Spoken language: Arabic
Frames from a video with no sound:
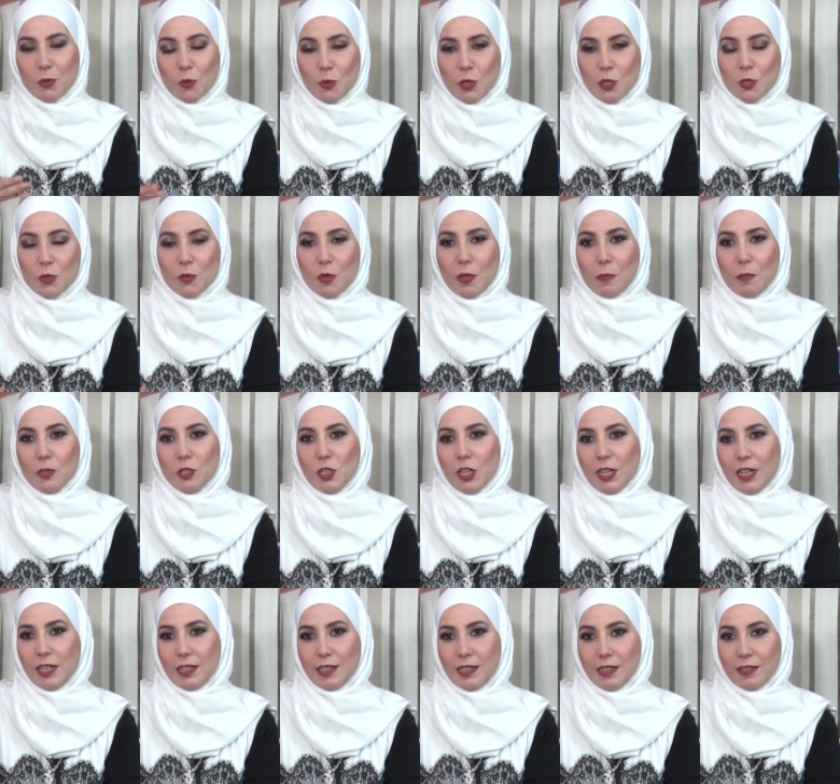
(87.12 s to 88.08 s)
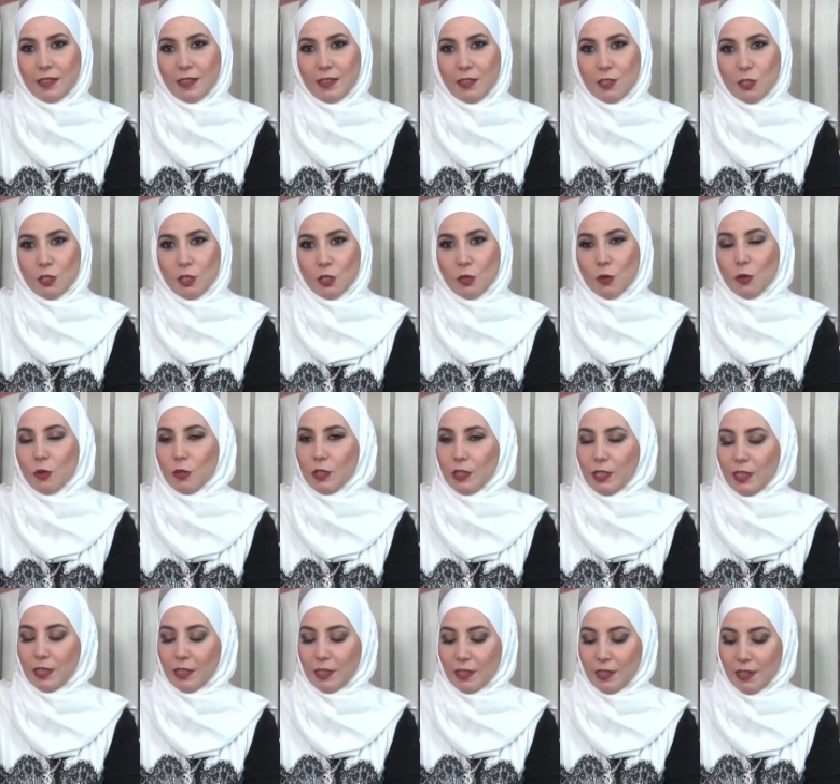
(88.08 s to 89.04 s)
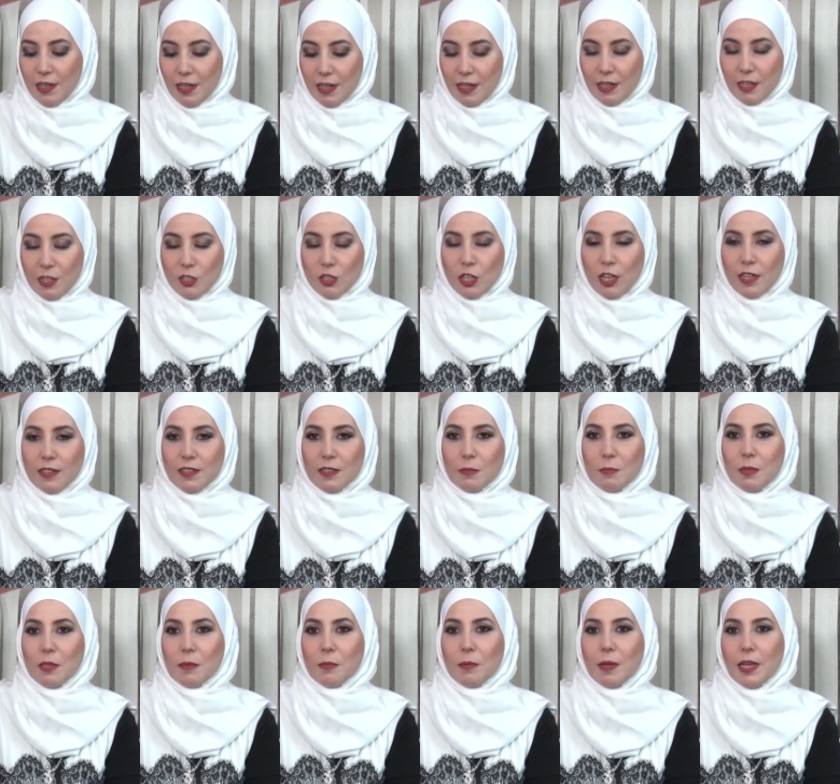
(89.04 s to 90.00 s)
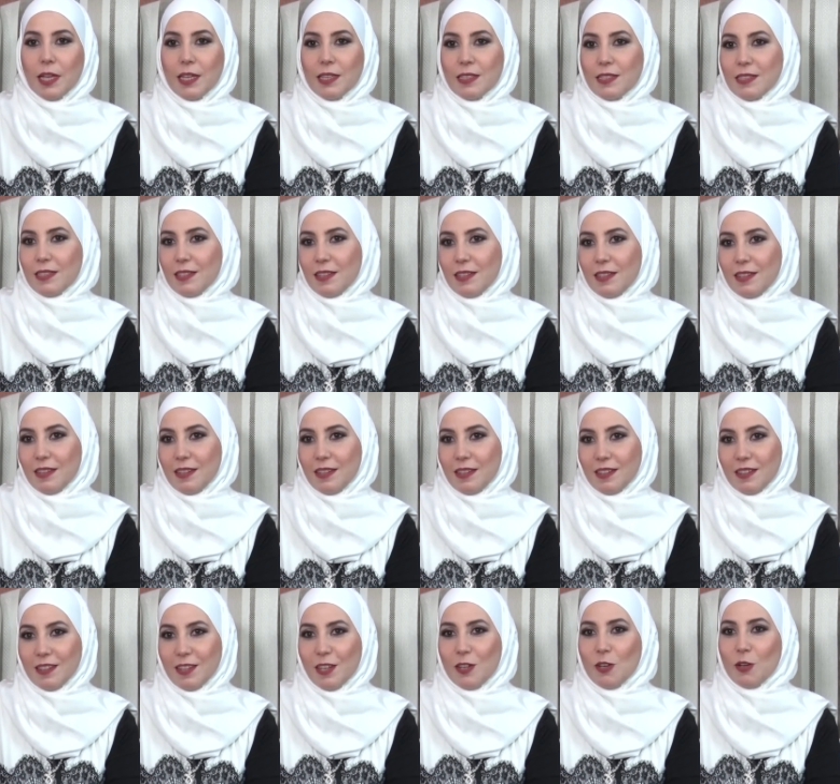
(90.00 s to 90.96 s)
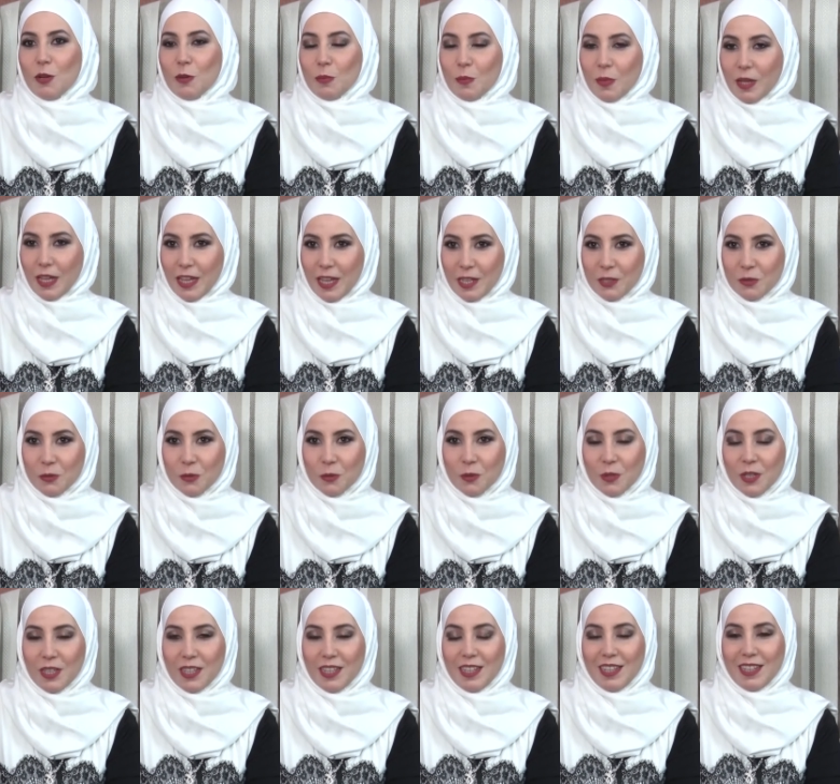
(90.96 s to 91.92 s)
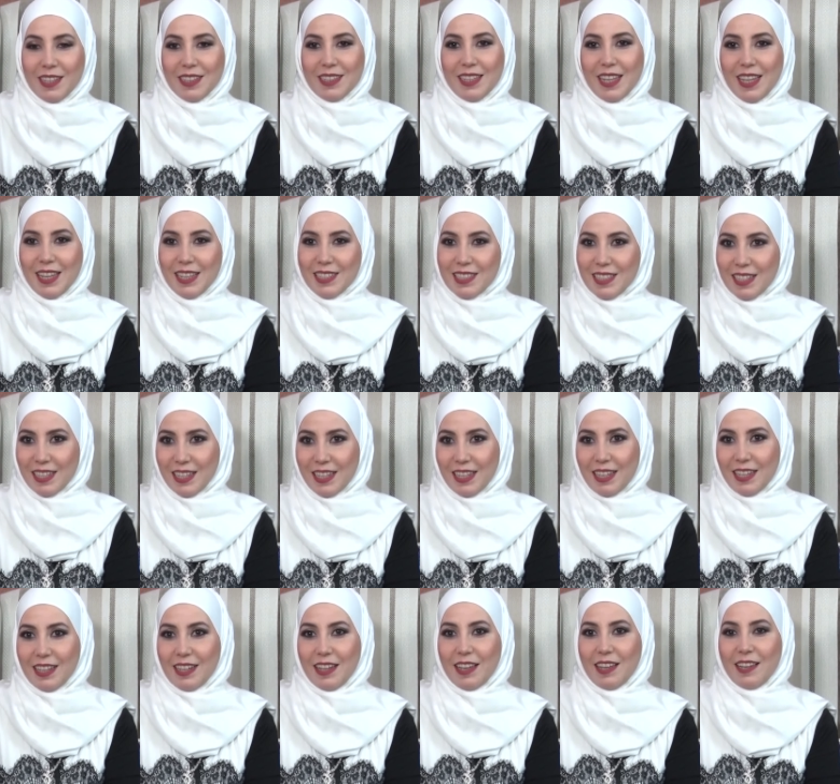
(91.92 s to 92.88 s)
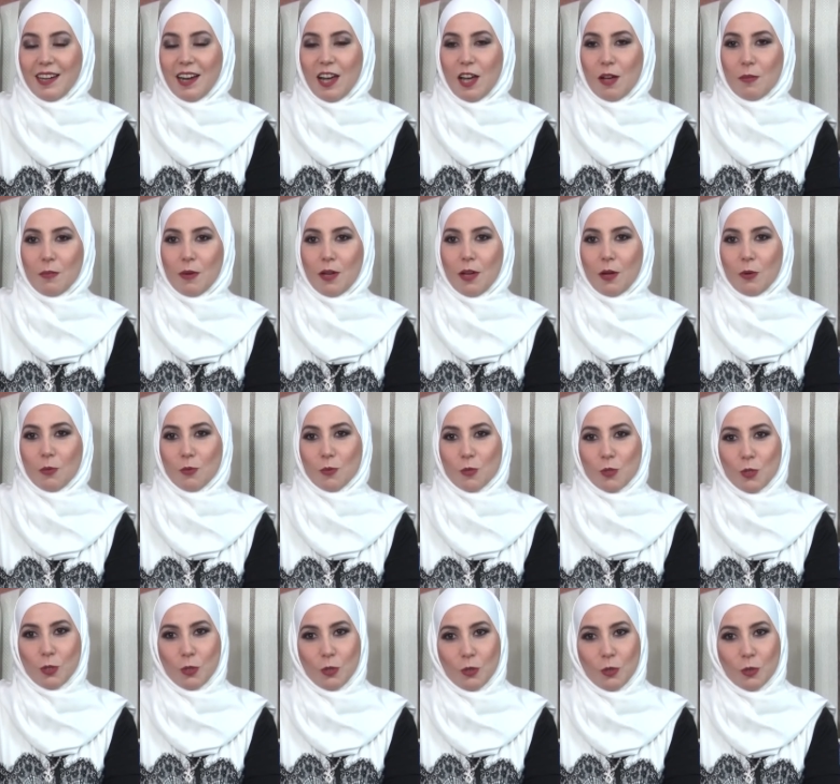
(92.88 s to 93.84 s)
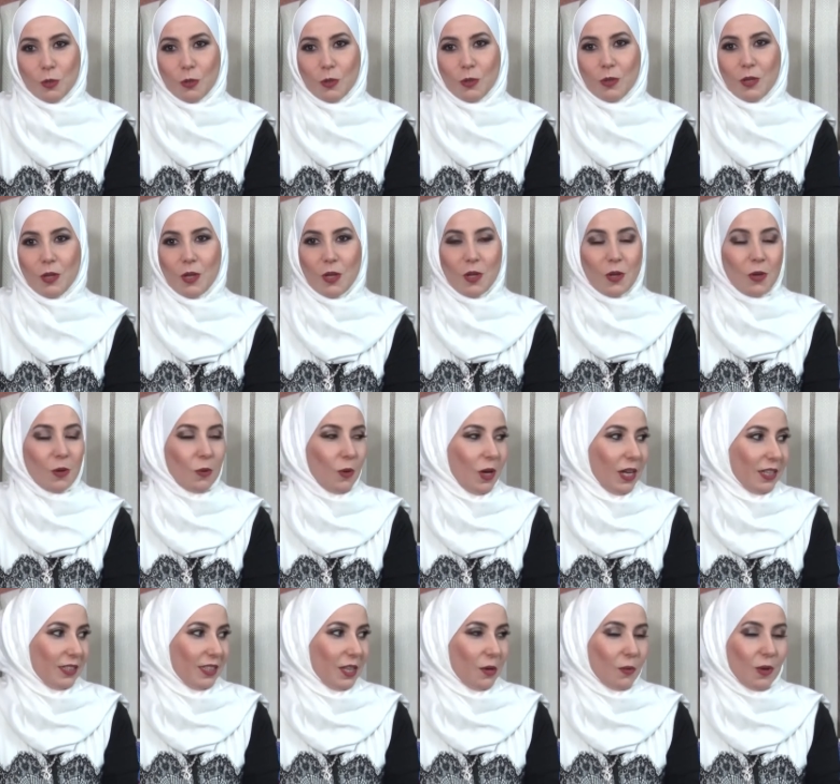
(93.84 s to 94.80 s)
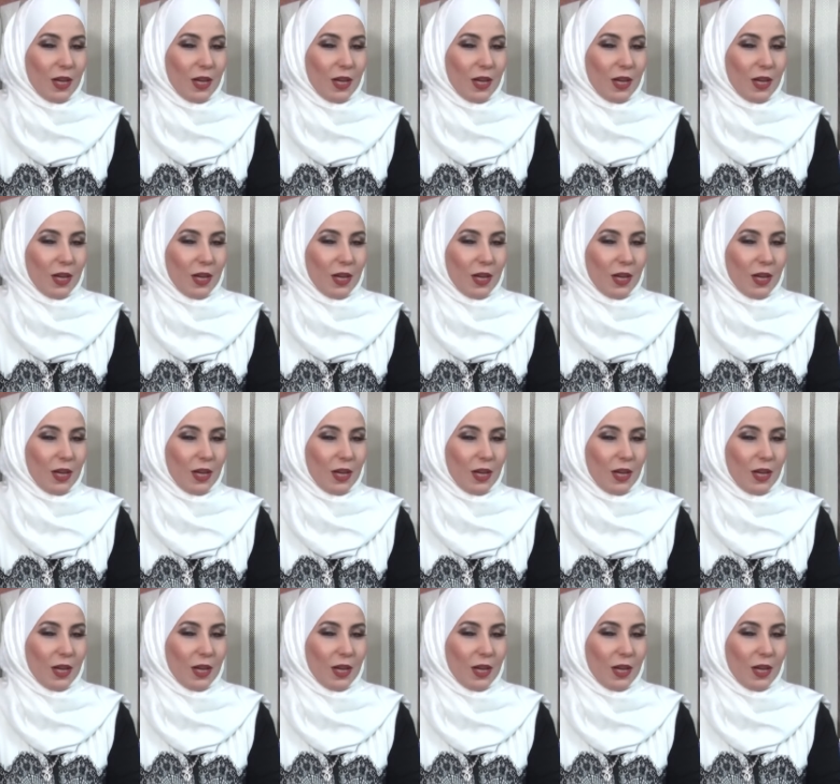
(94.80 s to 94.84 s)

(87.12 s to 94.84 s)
شوي شوي بشكل تدريجي كوني نشأت ببيت آه، كلهم بخيطوا تيتي الله يرحمها وجده وحتى